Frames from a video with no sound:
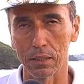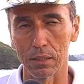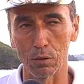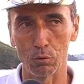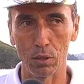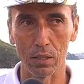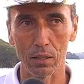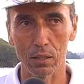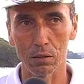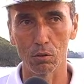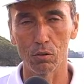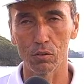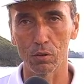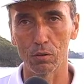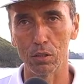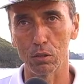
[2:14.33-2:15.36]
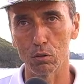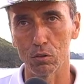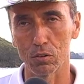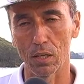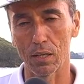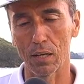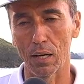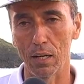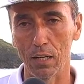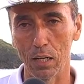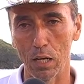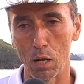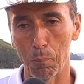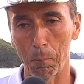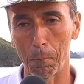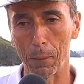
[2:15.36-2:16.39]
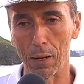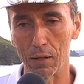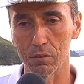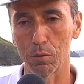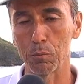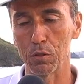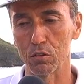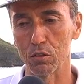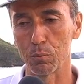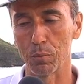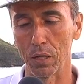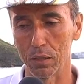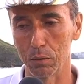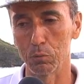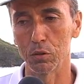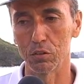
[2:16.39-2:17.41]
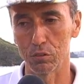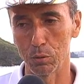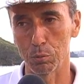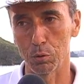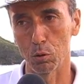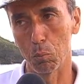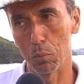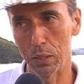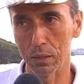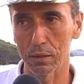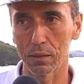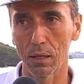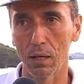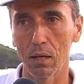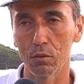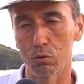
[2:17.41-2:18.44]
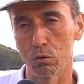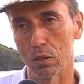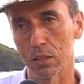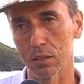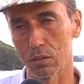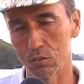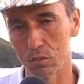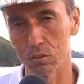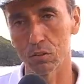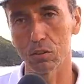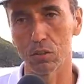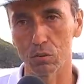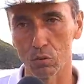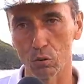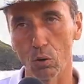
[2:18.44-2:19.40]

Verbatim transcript: recuerden que todo este evento es acá en la plaza principal del municipio. Meta, zona de transición, es